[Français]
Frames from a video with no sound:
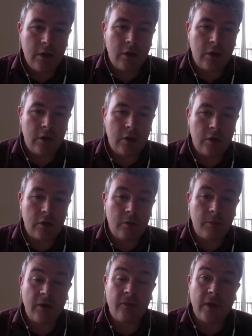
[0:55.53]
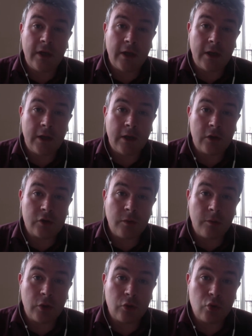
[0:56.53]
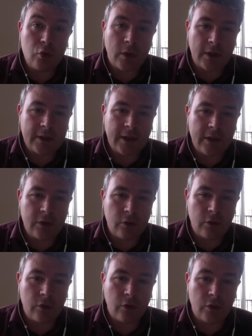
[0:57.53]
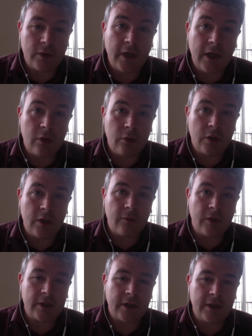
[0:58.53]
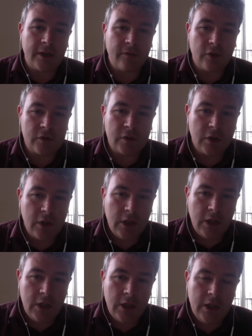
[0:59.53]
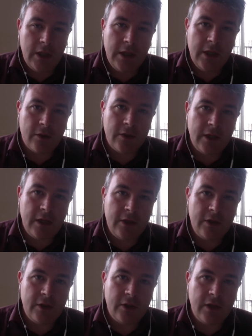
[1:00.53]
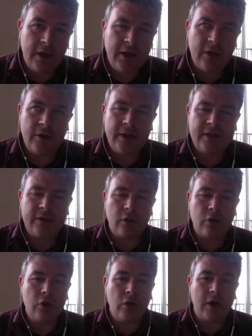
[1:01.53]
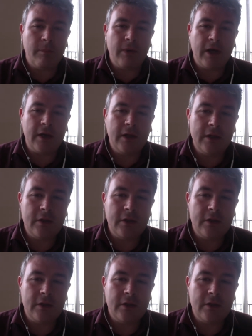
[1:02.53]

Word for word: Euh, bref, elle a en ce moment toujours un train de retard au lieu d'avoir un train d'avance. Et elle en, est encore à parler